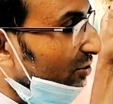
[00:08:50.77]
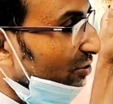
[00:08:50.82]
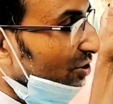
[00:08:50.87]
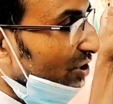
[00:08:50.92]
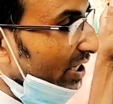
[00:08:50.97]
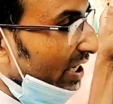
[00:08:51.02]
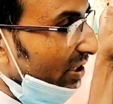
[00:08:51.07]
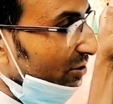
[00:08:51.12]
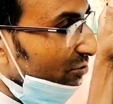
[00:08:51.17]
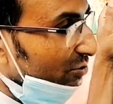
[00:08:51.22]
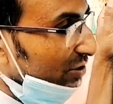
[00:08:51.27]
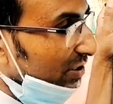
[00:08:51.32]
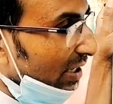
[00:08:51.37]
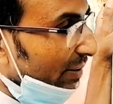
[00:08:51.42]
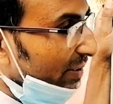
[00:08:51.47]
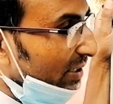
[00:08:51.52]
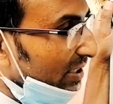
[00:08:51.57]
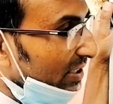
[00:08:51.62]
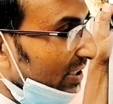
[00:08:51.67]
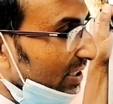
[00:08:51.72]
শেয়ার করছে আবার
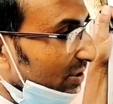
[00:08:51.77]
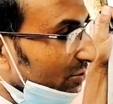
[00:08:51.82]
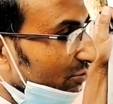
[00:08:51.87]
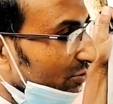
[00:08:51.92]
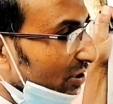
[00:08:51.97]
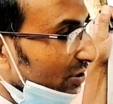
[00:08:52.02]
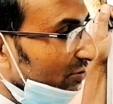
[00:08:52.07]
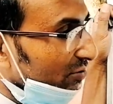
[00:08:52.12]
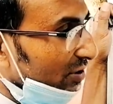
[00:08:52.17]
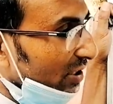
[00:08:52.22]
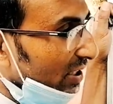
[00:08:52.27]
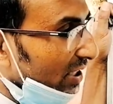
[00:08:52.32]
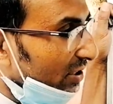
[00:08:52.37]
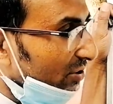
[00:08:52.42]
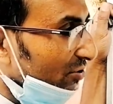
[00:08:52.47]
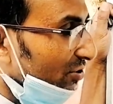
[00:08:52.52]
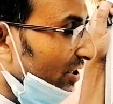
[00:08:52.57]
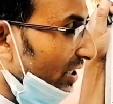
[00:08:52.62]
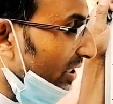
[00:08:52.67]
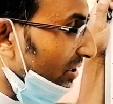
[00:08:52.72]
এদিকে দুইটা দুইটা ইলেকট্রন
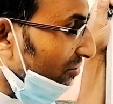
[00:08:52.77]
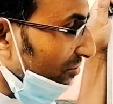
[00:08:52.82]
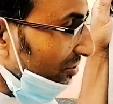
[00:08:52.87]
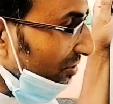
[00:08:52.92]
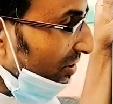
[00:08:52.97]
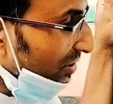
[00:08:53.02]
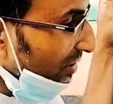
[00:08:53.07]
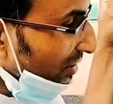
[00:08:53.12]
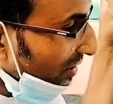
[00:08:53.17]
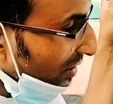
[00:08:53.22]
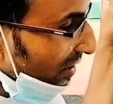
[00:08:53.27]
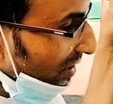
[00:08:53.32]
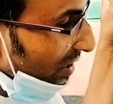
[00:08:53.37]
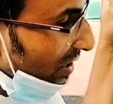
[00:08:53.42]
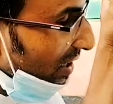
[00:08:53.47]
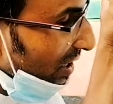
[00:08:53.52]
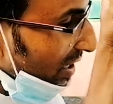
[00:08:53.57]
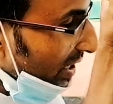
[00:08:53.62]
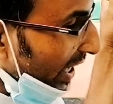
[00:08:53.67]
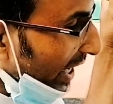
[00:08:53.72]
শেয়ার করছে
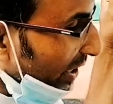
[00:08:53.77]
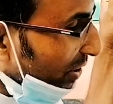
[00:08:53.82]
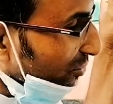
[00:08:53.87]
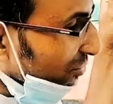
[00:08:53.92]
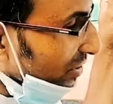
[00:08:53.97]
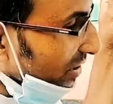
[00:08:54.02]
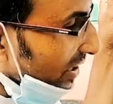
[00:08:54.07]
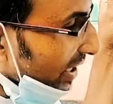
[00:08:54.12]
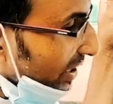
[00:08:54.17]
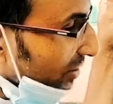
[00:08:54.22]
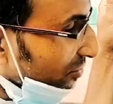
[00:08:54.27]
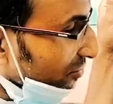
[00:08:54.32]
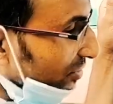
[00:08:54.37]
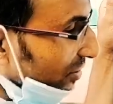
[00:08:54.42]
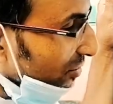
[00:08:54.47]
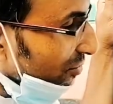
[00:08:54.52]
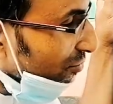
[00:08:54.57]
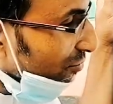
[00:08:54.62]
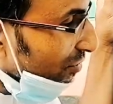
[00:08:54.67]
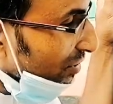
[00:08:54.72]
নাইট্রোজেন নাইট্রোজেন
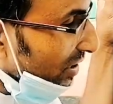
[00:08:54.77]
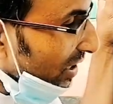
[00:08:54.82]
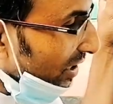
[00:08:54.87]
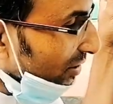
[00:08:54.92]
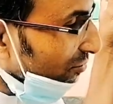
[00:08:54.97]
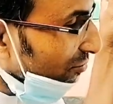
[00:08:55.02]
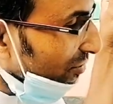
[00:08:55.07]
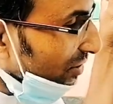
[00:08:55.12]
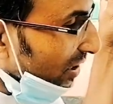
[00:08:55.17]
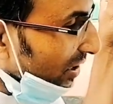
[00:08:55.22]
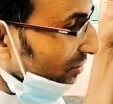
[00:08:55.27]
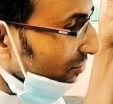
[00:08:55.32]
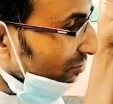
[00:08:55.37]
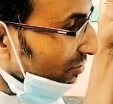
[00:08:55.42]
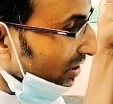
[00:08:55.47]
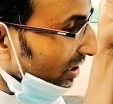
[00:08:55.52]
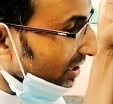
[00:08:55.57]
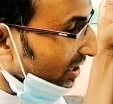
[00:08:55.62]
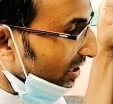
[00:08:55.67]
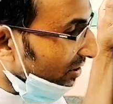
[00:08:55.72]
দুইটা দুইটা দুইটা
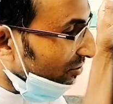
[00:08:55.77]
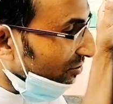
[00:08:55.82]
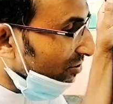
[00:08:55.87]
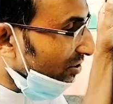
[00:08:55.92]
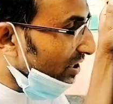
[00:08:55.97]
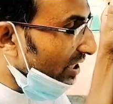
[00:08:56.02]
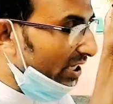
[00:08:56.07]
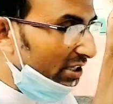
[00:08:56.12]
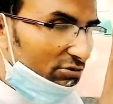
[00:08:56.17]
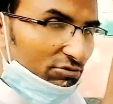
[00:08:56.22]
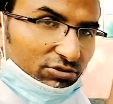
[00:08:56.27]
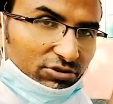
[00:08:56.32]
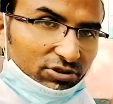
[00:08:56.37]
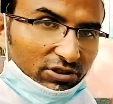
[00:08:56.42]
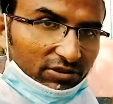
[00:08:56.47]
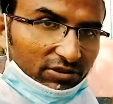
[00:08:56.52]
ইলেকট্রন শেয়ার করছে